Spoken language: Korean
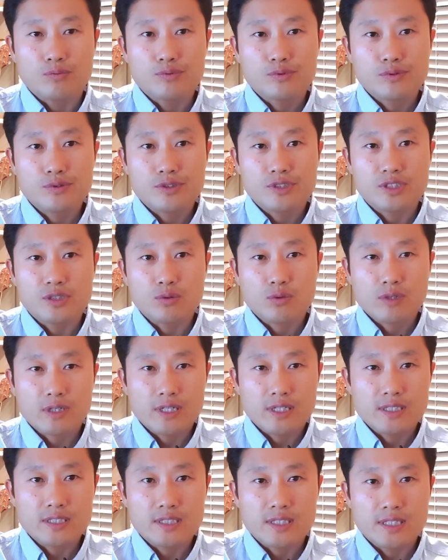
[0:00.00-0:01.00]
부를
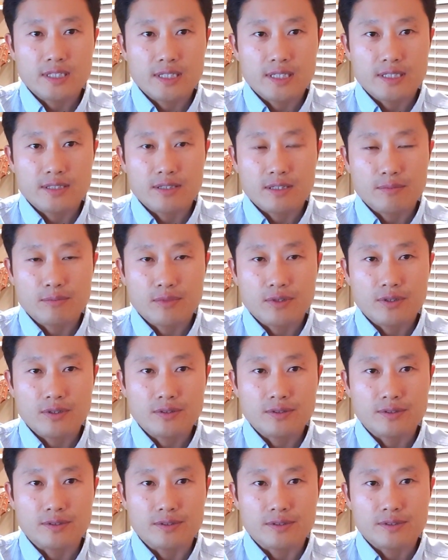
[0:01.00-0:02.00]
지속하는지에 대해서
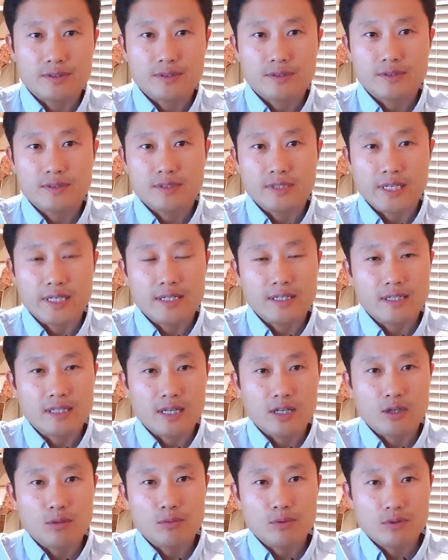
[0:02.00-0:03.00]
한번 얘기를
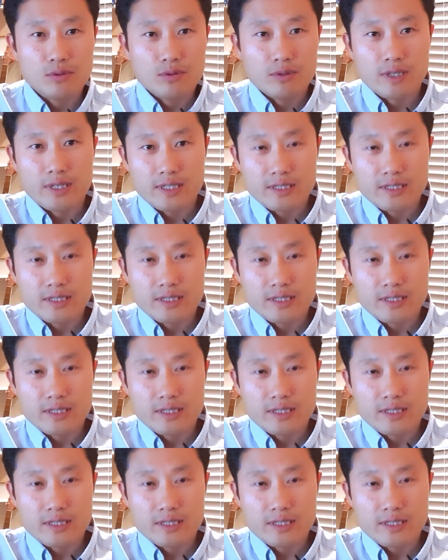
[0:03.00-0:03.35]
나눠보도록